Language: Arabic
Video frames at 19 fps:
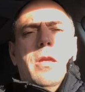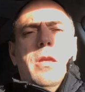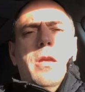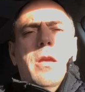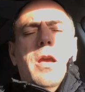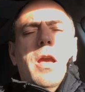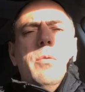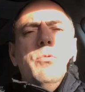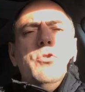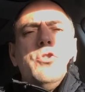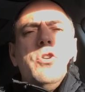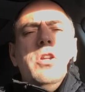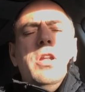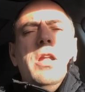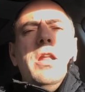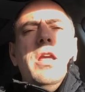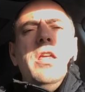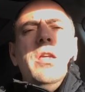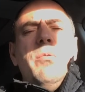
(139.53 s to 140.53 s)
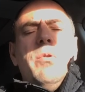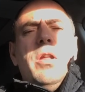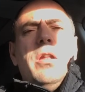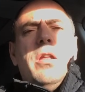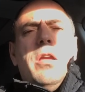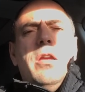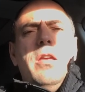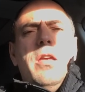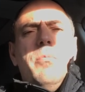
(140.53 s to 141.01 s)
المشكلة لا يمكن
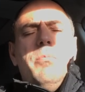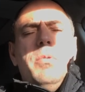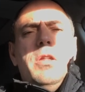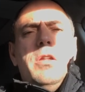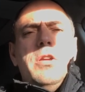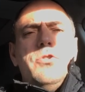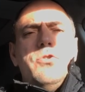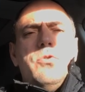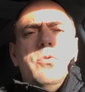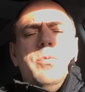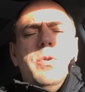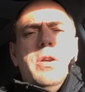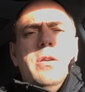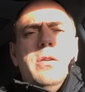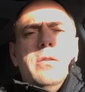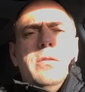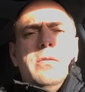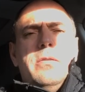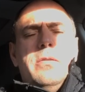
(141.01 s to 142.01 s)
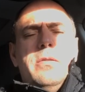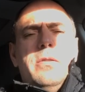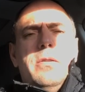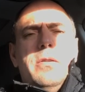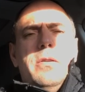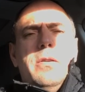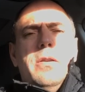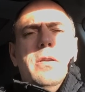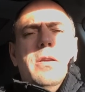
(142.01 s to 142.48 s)
القيام بتجربة
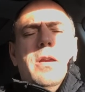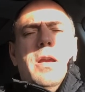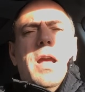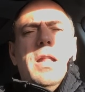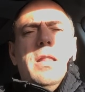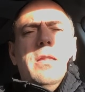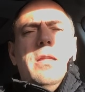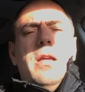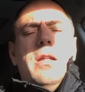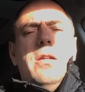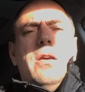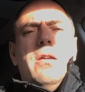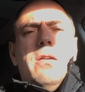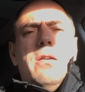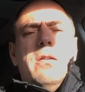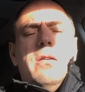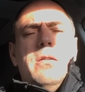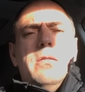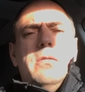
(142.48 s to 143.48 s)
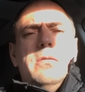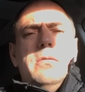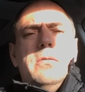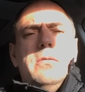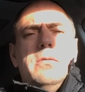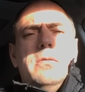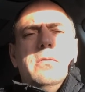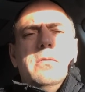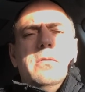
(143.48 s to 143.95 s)
حتى نرى
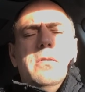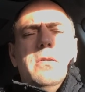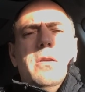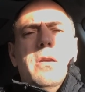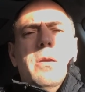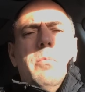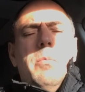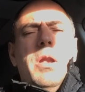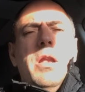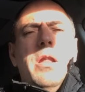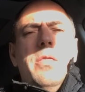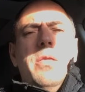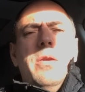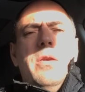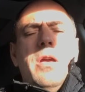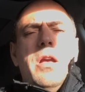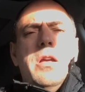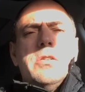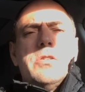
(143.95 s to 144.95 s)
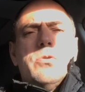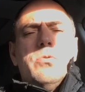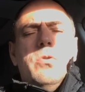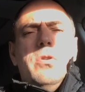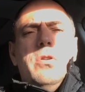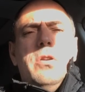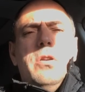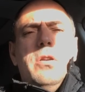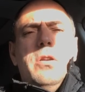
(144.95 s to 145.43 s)
ما الذي يحصل
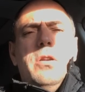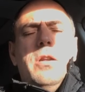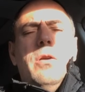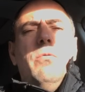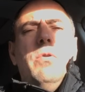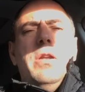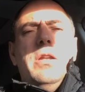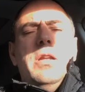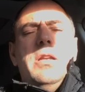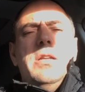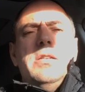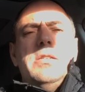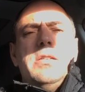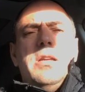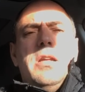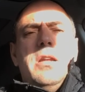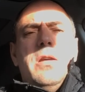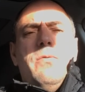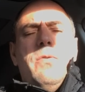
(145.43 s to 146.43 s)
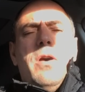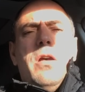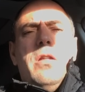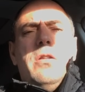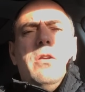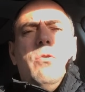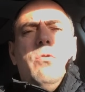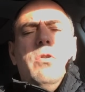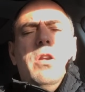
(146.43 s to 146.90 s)
لو أن الإنسان فقد
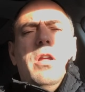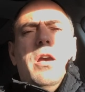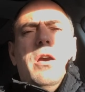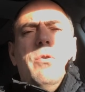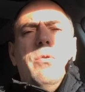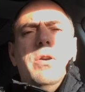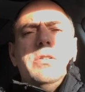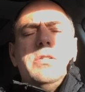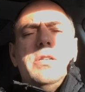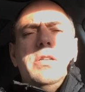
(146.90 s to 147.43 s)
كل حواسه